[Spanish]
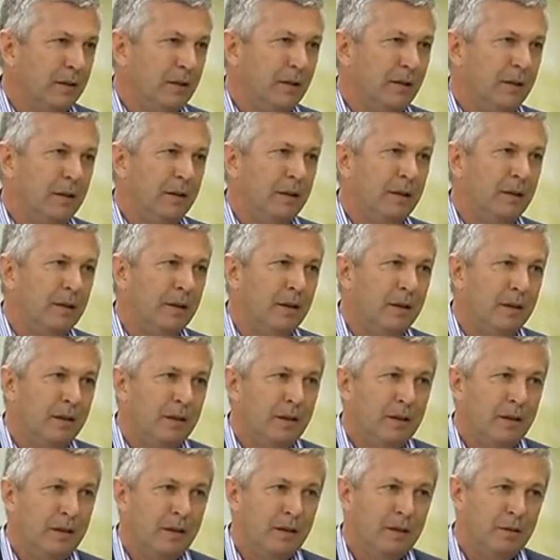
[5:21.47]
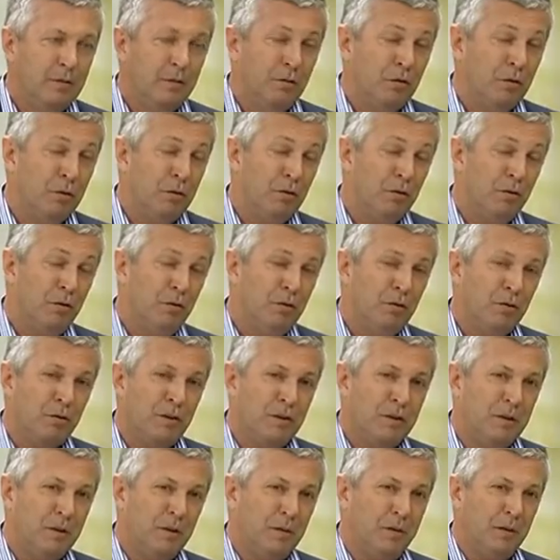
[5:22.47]
que, que yo lo,
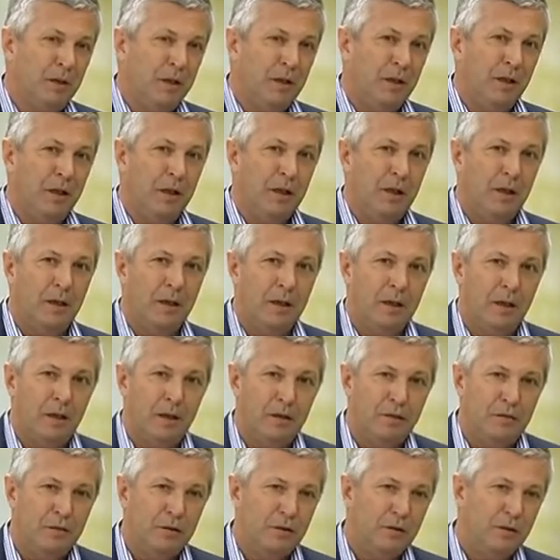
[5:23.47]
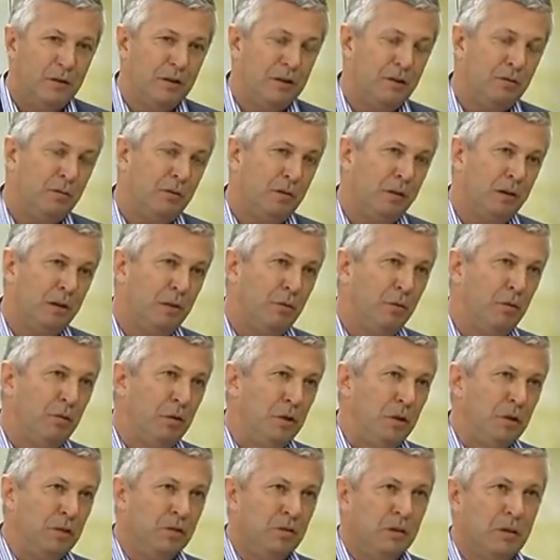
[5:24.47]
recibí en, el edificio 19 de
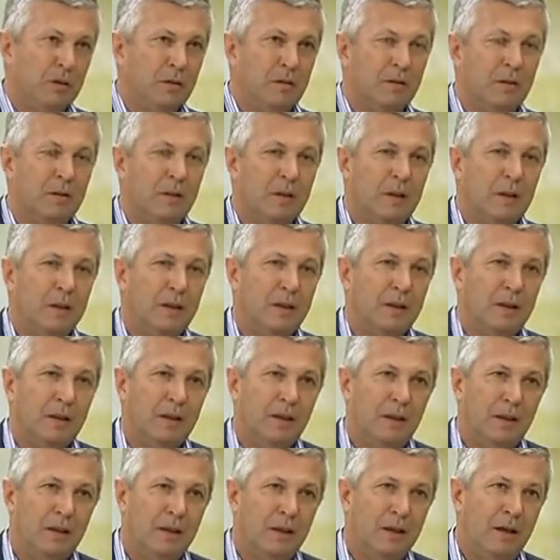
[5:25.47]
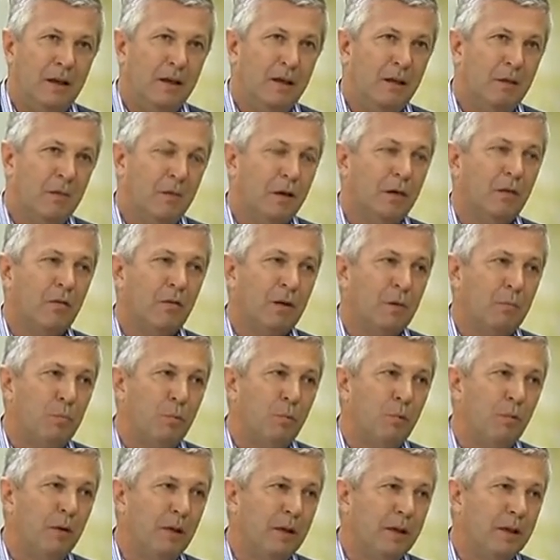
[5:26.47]
junio, en, el Banco
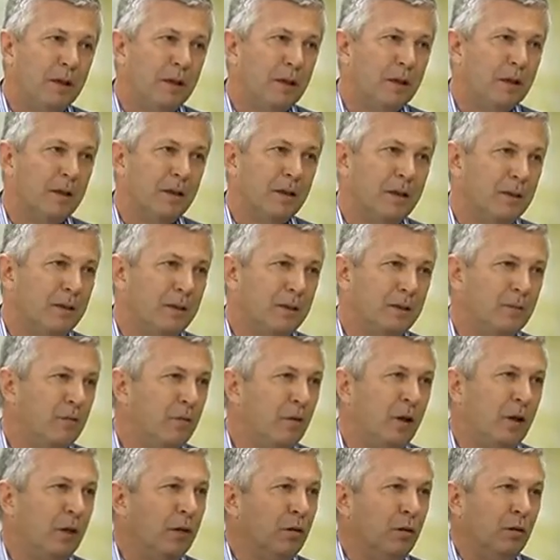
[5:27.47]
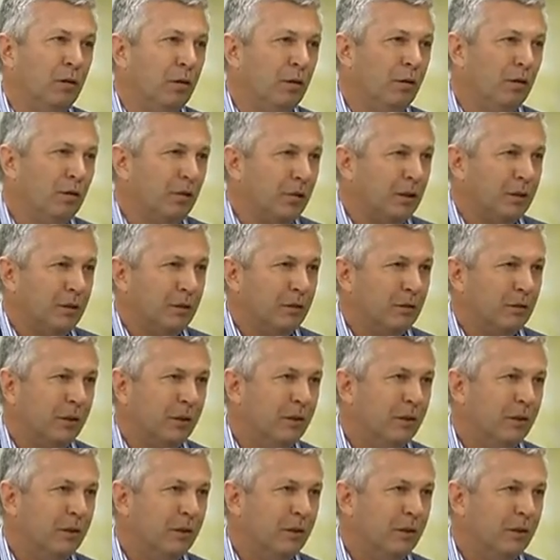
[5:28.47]
República. Este, fue algo que...